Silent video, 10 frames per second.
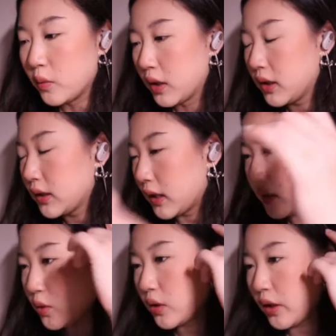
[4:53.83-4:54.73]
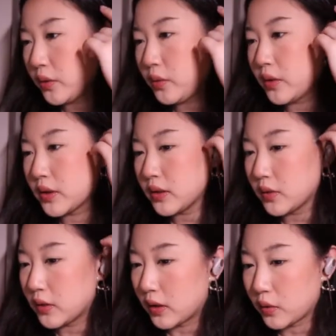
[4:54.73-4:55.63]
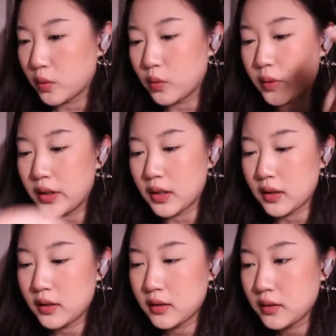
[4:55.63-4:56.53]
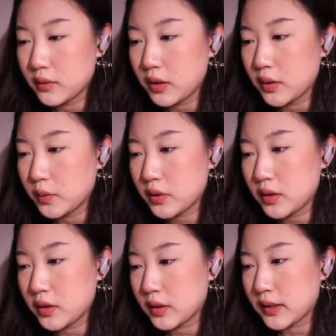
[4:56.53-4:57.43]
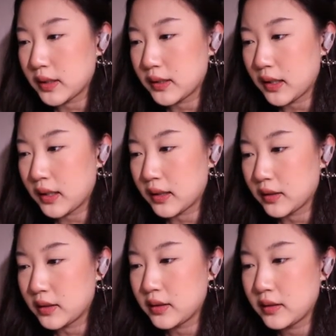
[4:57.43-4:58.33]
我跟这大哥出来约会，真的有点亏呀。我很多事情可以在家干的。